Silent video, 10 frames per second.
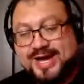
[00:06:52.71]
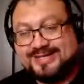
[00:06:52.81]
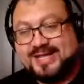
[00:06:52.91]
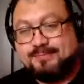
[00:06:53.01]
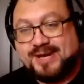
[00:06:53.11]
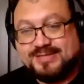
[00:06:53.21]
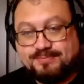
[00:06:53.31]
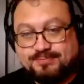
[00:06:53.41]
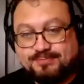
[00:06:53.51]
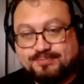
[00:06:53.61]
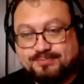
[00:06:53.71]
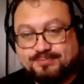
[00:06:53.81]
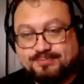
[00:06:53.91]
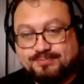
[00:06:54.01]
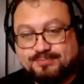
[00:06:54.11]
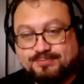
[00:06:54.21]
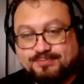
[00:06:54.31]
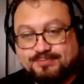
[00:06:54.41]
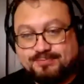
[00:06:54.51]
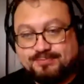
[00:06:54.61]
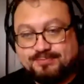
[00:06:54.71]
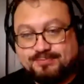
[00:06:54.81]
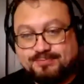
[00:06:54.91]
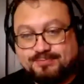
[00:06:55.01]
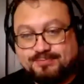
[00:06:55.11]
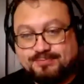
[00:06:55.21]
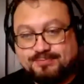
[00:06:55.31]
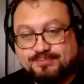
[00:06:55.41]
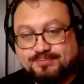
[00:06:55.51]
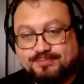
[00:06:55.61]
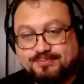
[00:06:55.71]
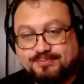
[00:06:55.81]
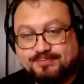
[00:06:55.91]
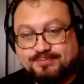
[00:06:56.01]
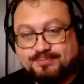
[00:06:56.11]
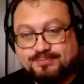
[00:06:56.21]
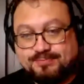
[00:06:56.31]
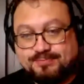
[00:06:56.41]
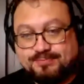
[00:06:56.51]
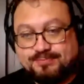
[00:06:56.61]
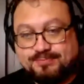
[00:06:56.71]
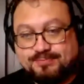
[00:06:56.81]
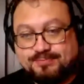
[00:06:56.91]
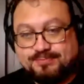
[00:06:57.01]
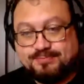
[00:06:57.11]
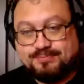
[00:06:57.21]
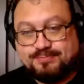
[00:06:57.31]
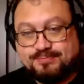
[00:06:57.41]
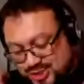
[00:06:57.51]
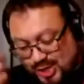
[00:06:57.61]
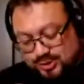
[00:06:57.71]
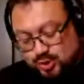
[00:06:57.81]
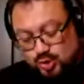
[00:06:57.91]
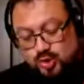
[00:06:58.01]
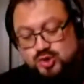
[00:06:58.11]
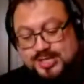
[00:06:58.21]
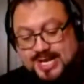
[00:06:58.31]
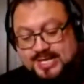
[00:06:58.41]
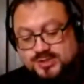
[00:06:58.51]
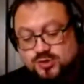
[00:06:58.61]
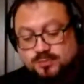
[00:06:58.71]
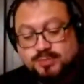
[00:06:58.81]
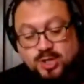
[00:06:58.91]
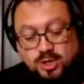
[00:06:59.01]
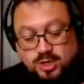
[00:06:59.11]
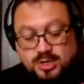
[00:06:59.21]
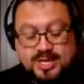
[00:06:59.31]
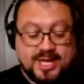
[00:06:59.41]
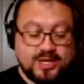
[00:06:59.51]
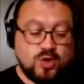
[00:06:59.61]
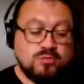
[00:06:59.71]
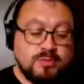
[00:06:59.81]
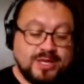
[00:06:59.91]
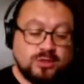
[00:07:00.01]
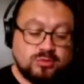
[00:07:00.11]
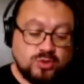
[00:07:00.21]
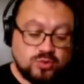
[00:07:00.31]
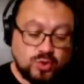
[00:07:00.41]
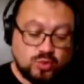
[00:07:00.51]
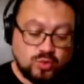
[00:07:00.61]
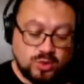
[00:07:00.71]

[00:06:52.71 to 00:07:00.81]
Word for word: carta da parte e puoi usare da un momento all'altro, no? Vero. È divertente in gioco, è un jolly, è, è giocattoloso, è ganzo, però è anche un momento in cui tu